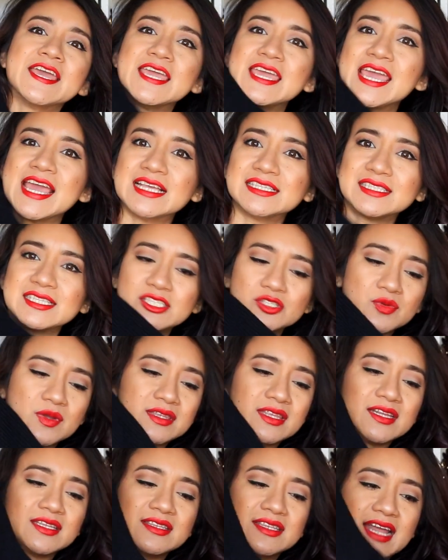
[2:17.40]
y este
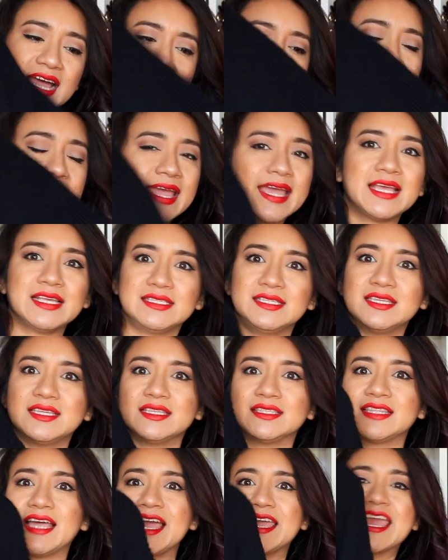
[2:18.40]
suéter trae ese
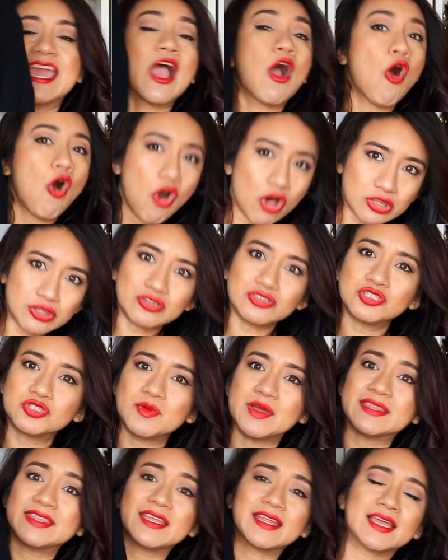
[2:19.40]
detalle otro
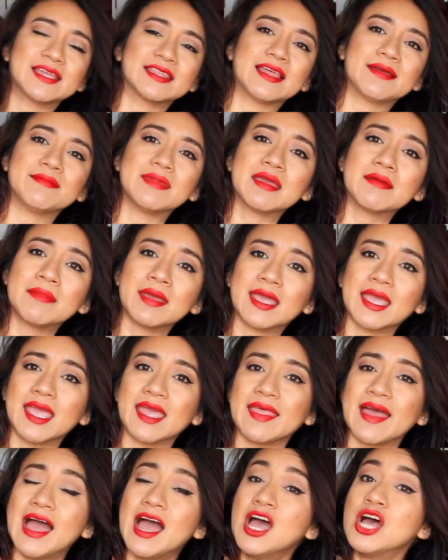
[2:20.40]
suéter que también me
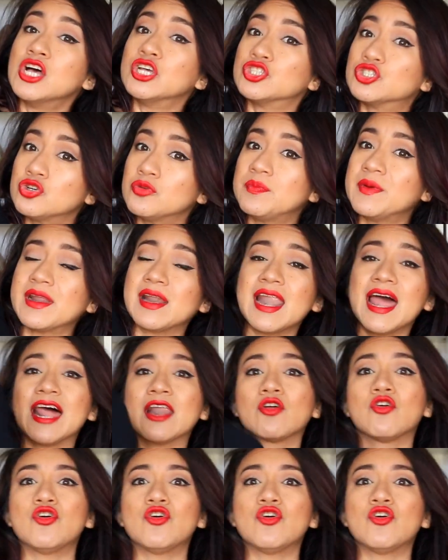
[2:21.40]
queda súper largo